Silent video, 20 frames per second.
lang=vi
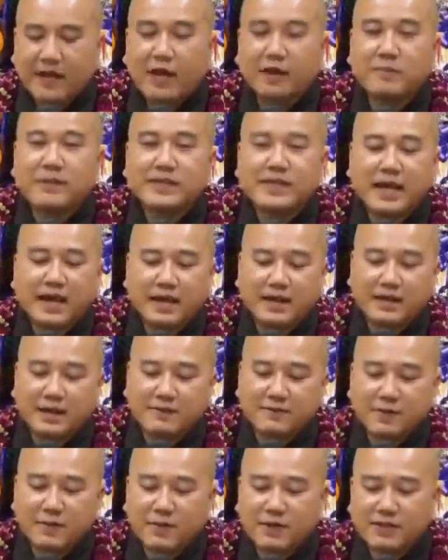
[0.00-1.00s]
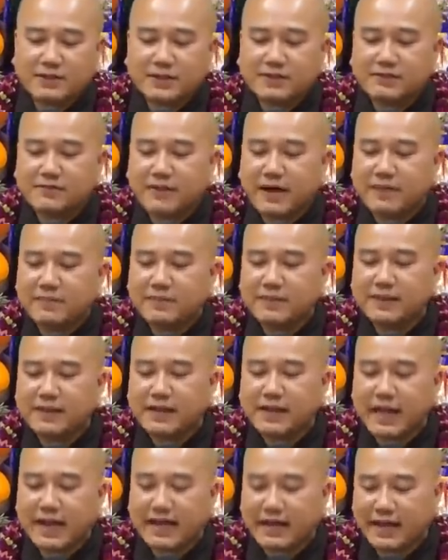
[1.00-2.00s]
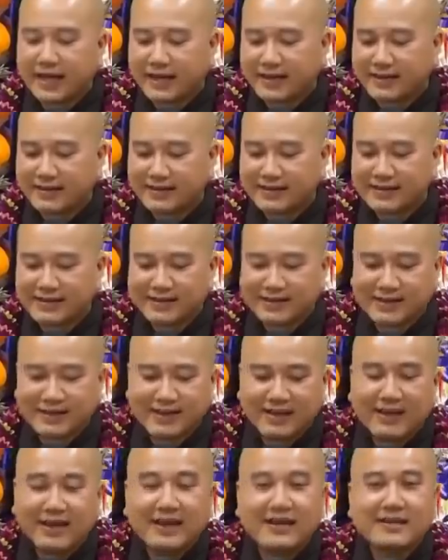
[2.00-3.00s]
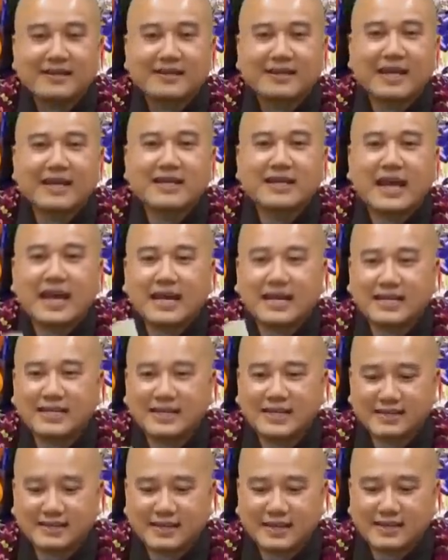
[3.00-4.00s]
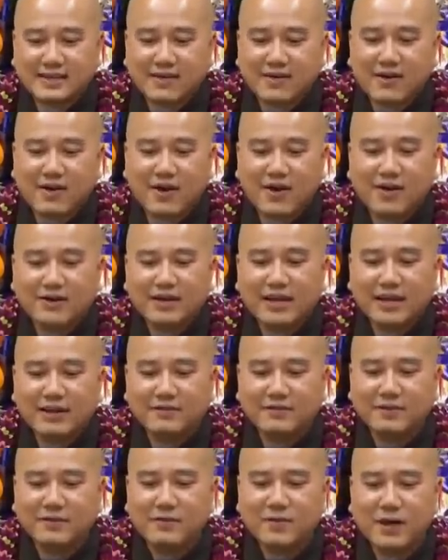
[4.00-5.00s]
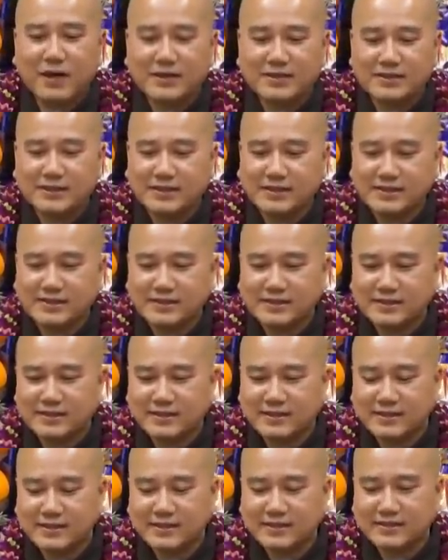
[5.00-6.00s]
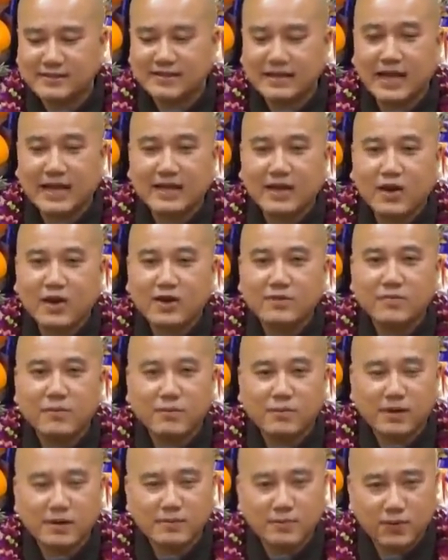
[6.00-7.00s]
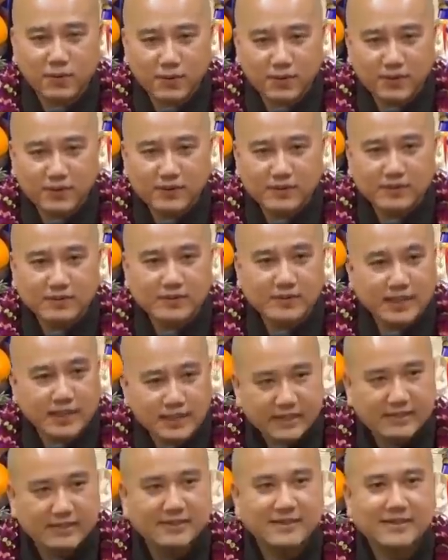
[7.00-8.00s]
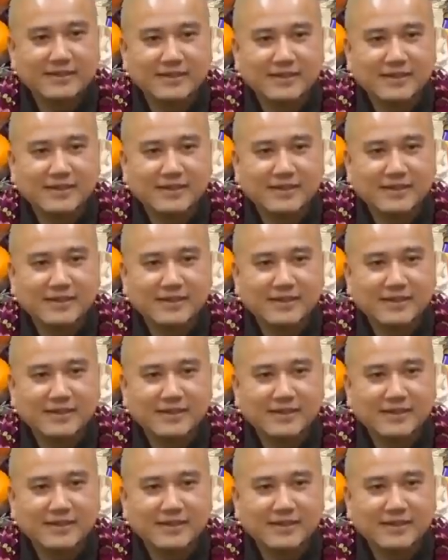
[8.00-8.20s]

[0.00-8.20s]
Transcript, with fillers: Thôi bây giờ Pháp Hòa xin phép như thế này nè. Cái này, cái câu hỏi này Pháp Hòa xin sẽ nói một cái buổi riêng,